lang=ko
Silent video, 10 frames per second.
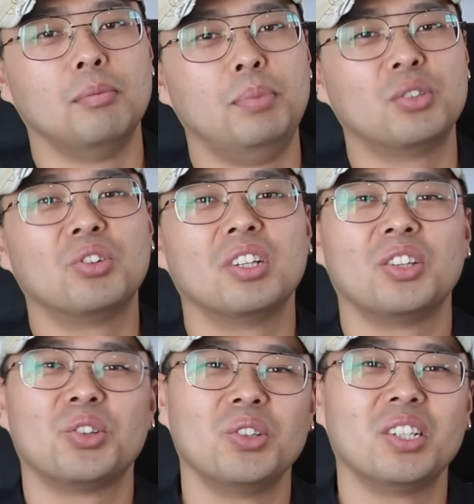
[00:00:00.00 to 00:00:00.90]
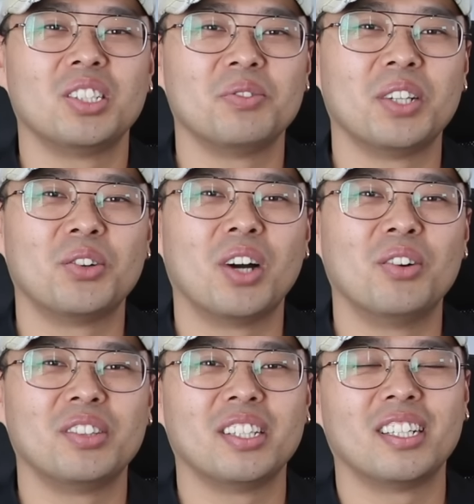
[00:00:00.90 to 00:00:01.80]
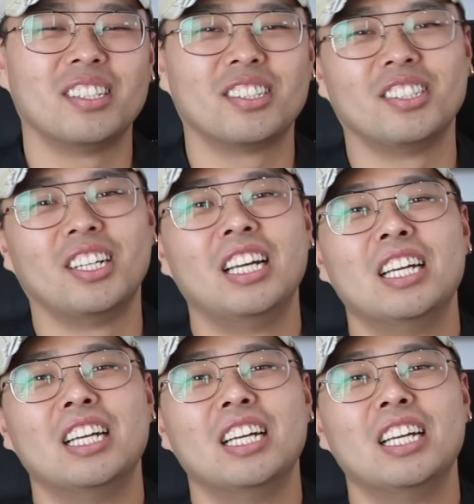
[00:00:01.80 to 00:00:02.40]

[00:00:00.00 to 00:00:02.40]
미국의 대통령이 지금 데려가고 있다라는 그,